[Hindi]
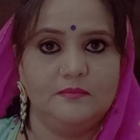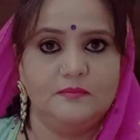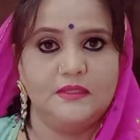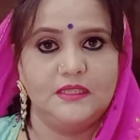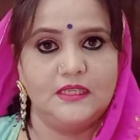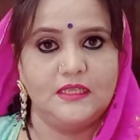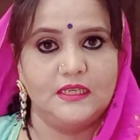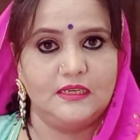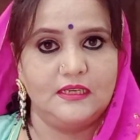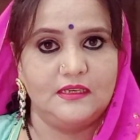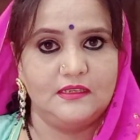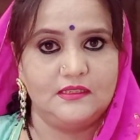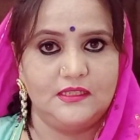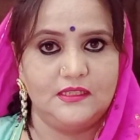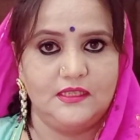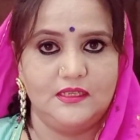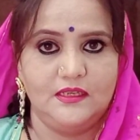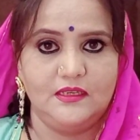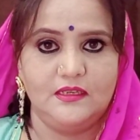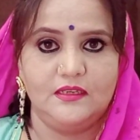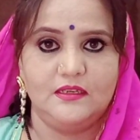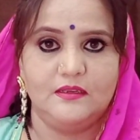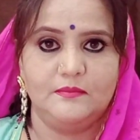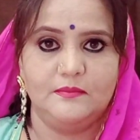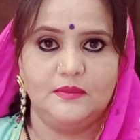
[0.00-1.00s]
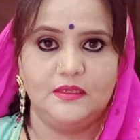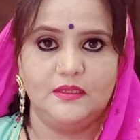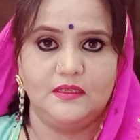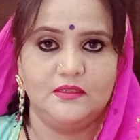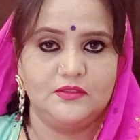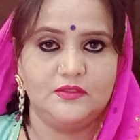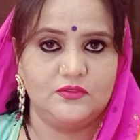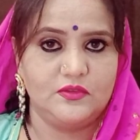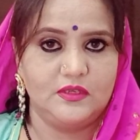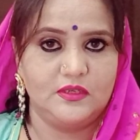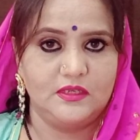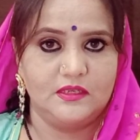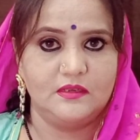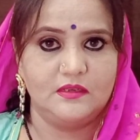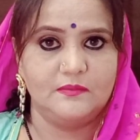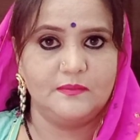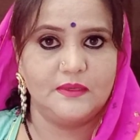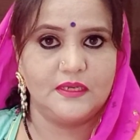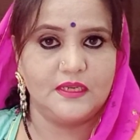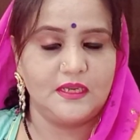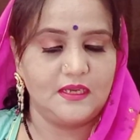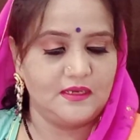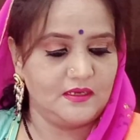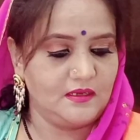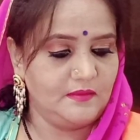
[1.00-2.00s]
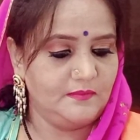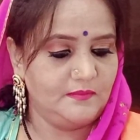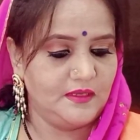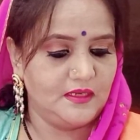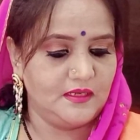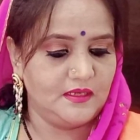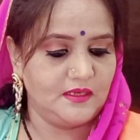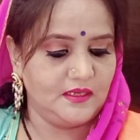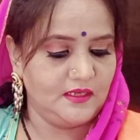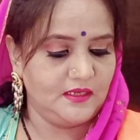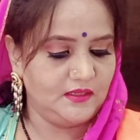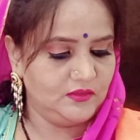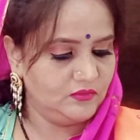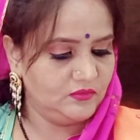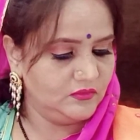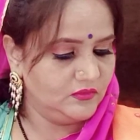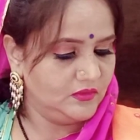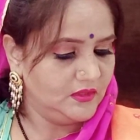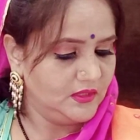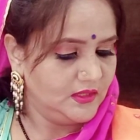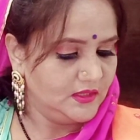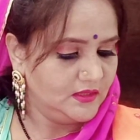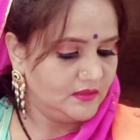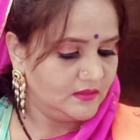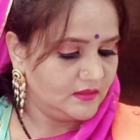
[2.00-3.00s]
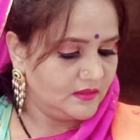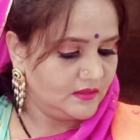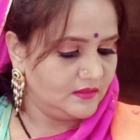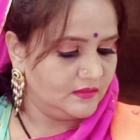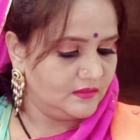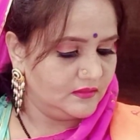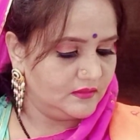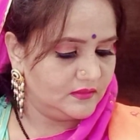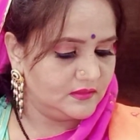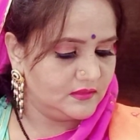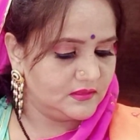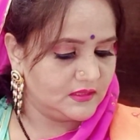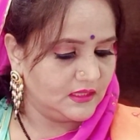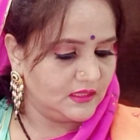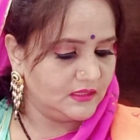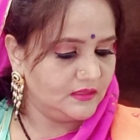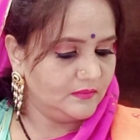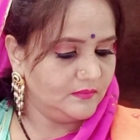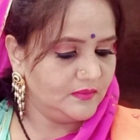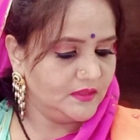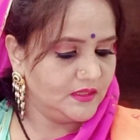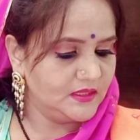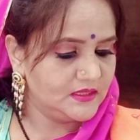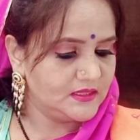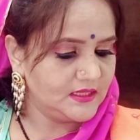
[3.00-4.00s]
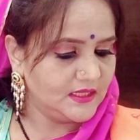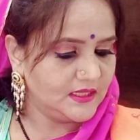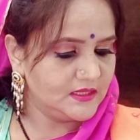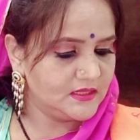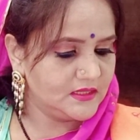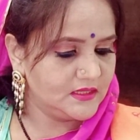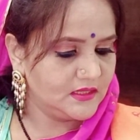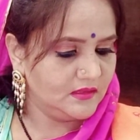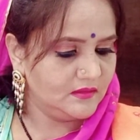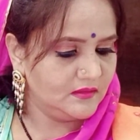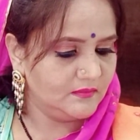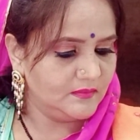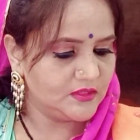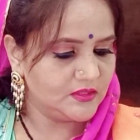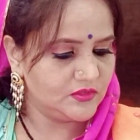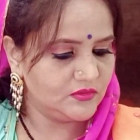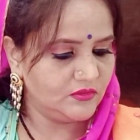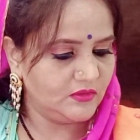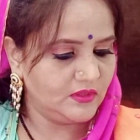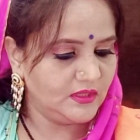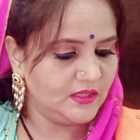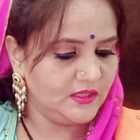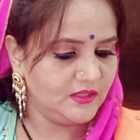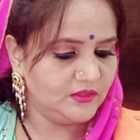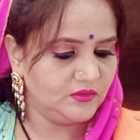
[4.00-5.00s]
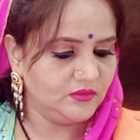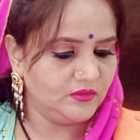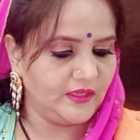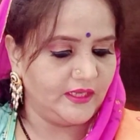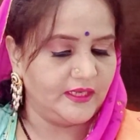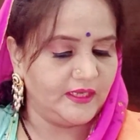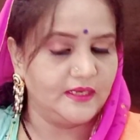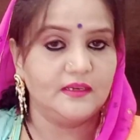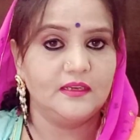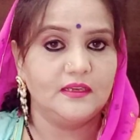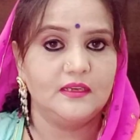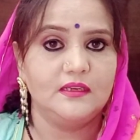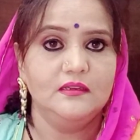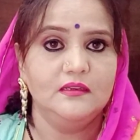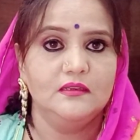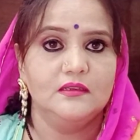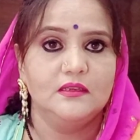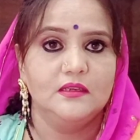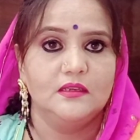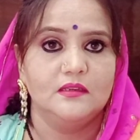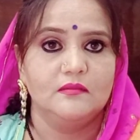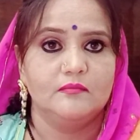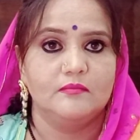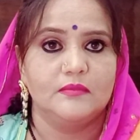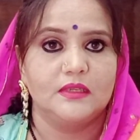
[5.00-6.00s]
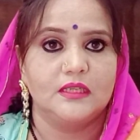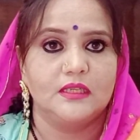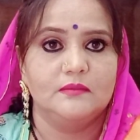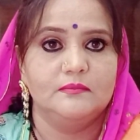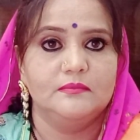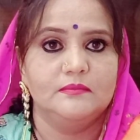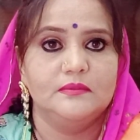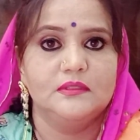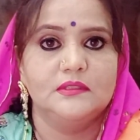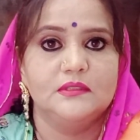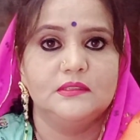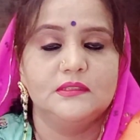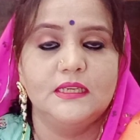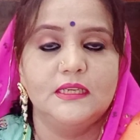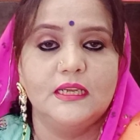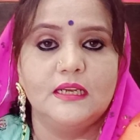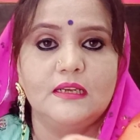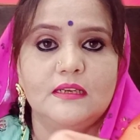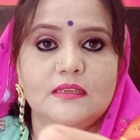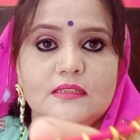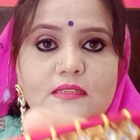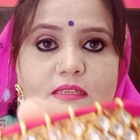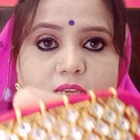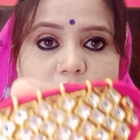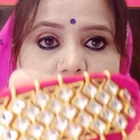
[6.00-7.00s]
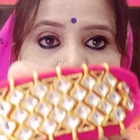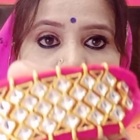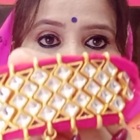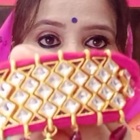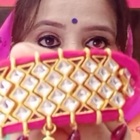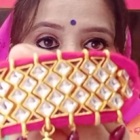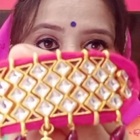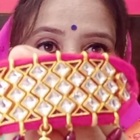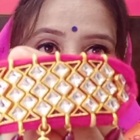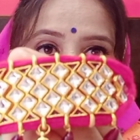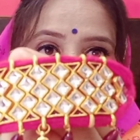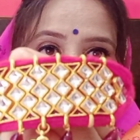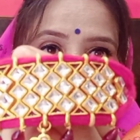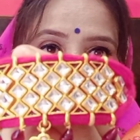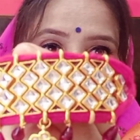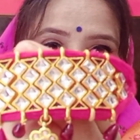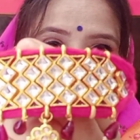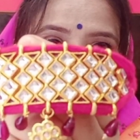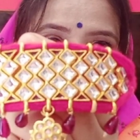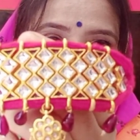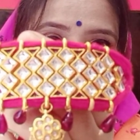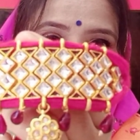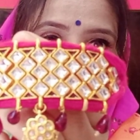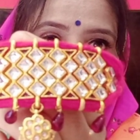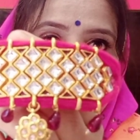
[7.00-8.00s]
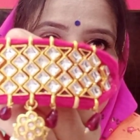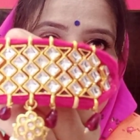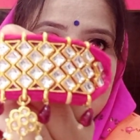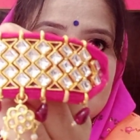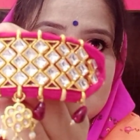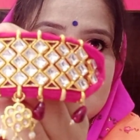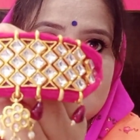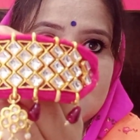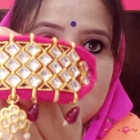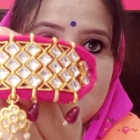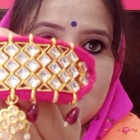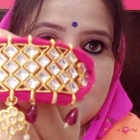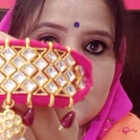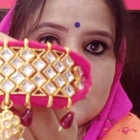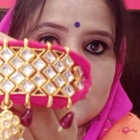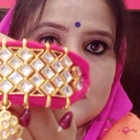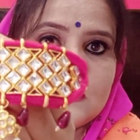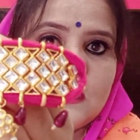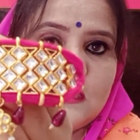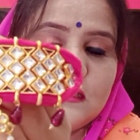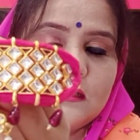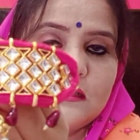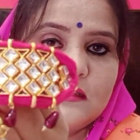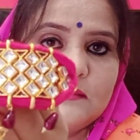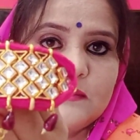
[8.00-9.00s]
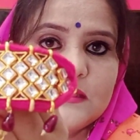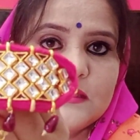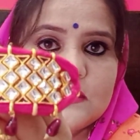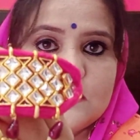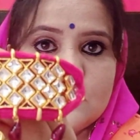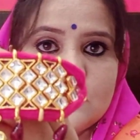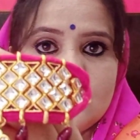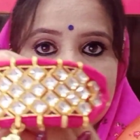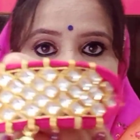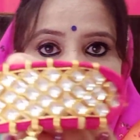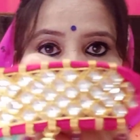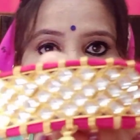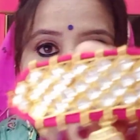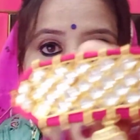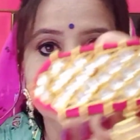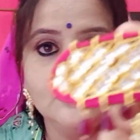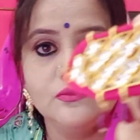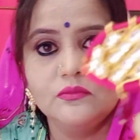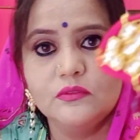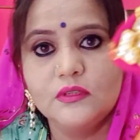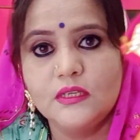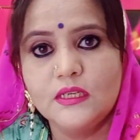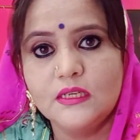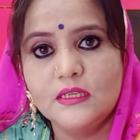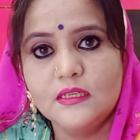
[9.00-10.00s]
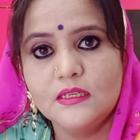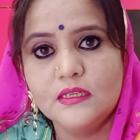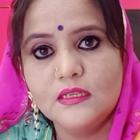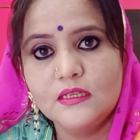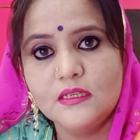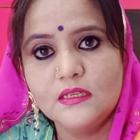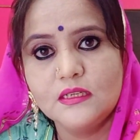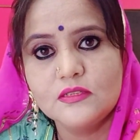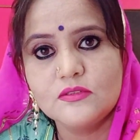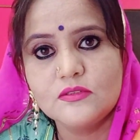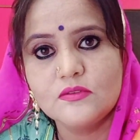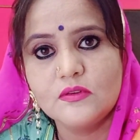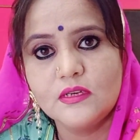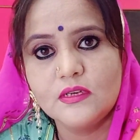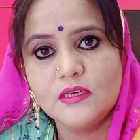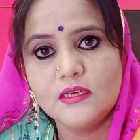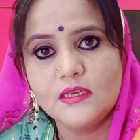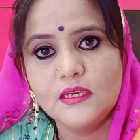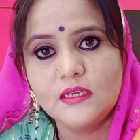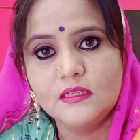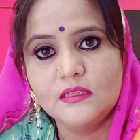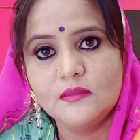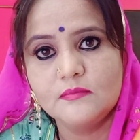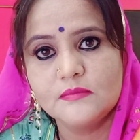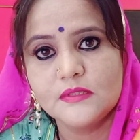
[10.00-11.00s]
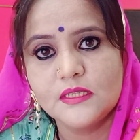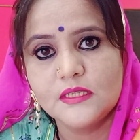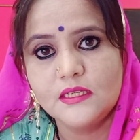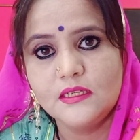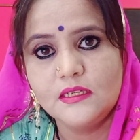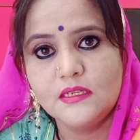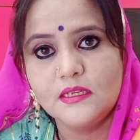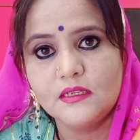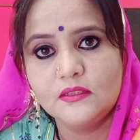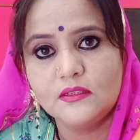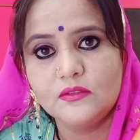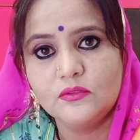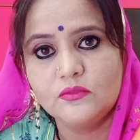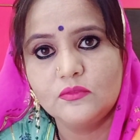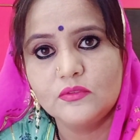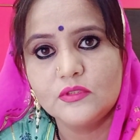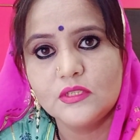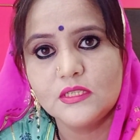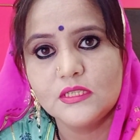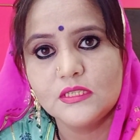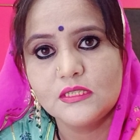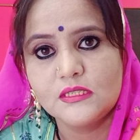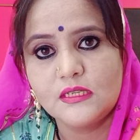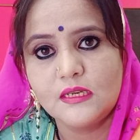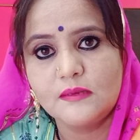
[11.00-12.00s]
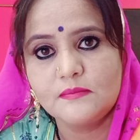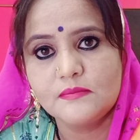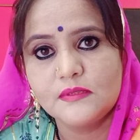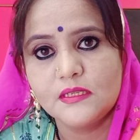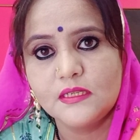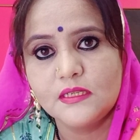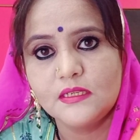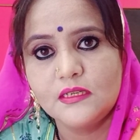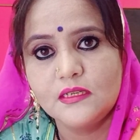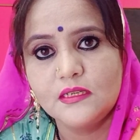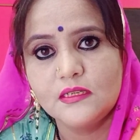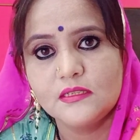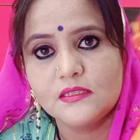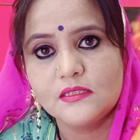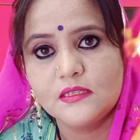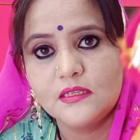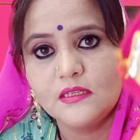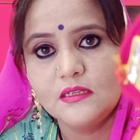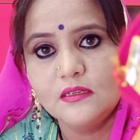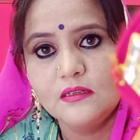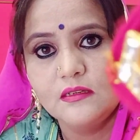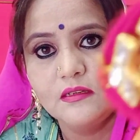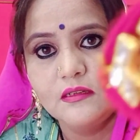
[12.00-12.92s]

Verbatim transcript: देख लेते हैं कि हमें ज्वेलरी में क्या क्या मिल रहा है तो ज़्यादा बड़ी साइज़ के बच्चों के लिए तो है नहीं मतलब देख लीजिए आपके 11 10 11 साल के बच्चे होंगे तो उनके लिए ये ज्वेलरी एकदम सही है तो कुछ इस टाइप से ये इसकी